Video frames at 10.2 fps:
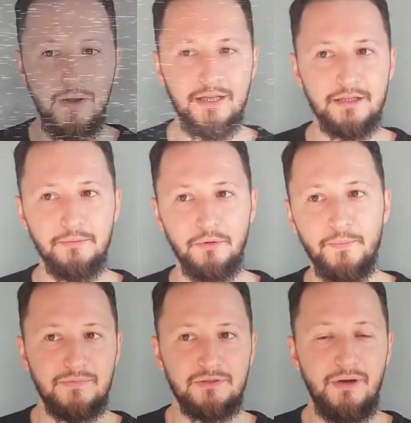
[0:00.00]
Поэтому
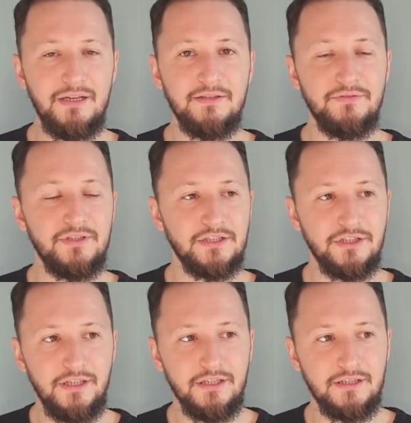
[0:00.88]
с Марсом в
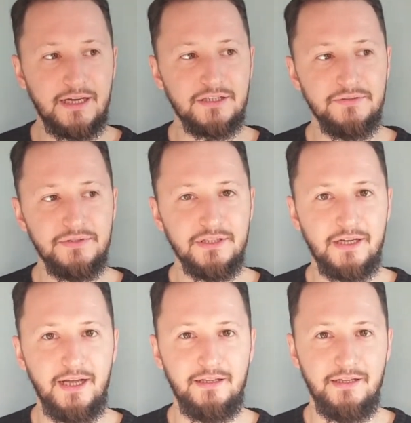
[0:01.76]
сожжении также
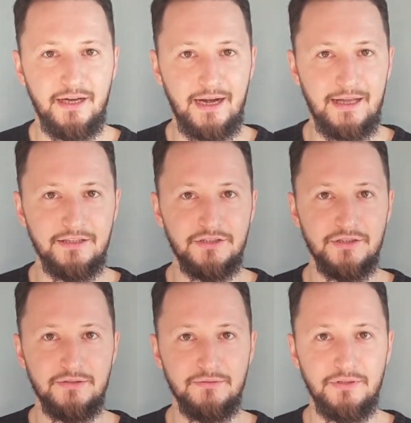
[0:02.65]
возникает
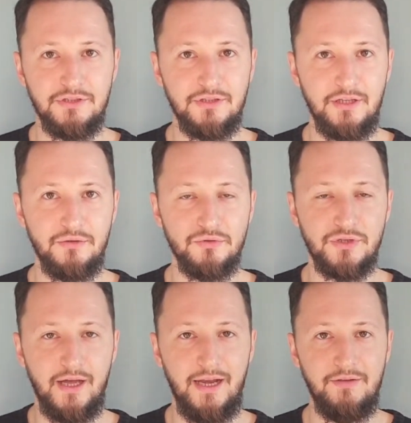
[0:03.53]
лихорадочность, вы начинаете
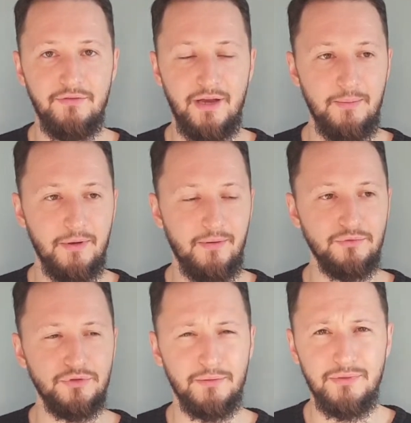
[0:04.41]
ускорять время, вам
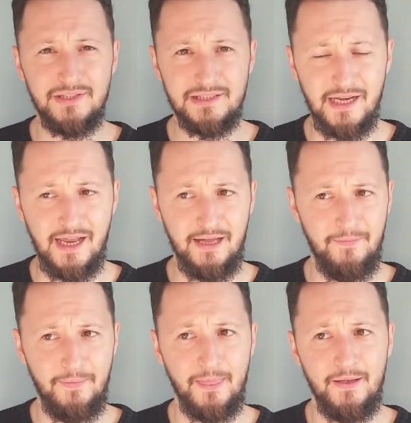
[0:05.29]
нужно
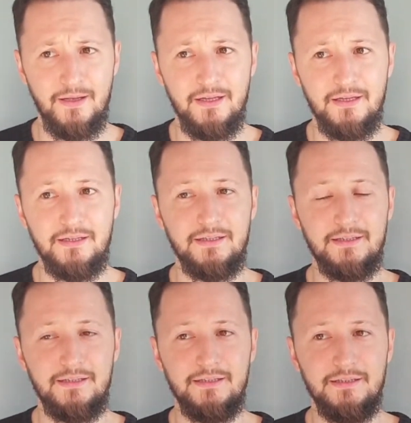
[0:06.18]
быстрее.
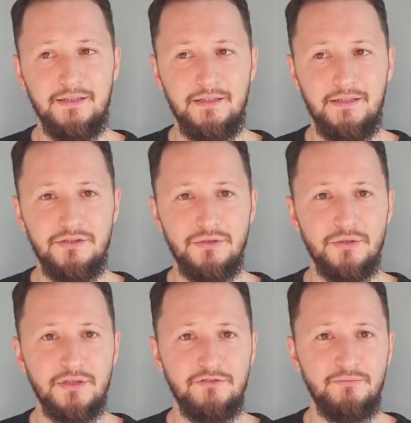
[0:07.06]
А,
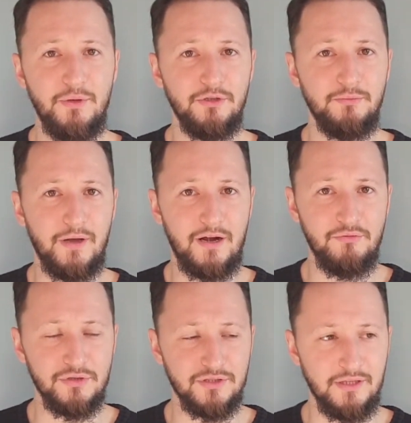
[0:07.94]
Несетесь вперед
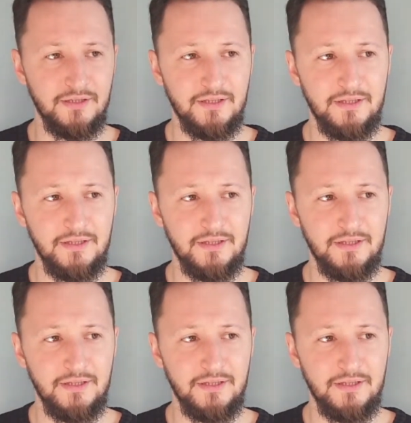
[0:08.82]
паровоза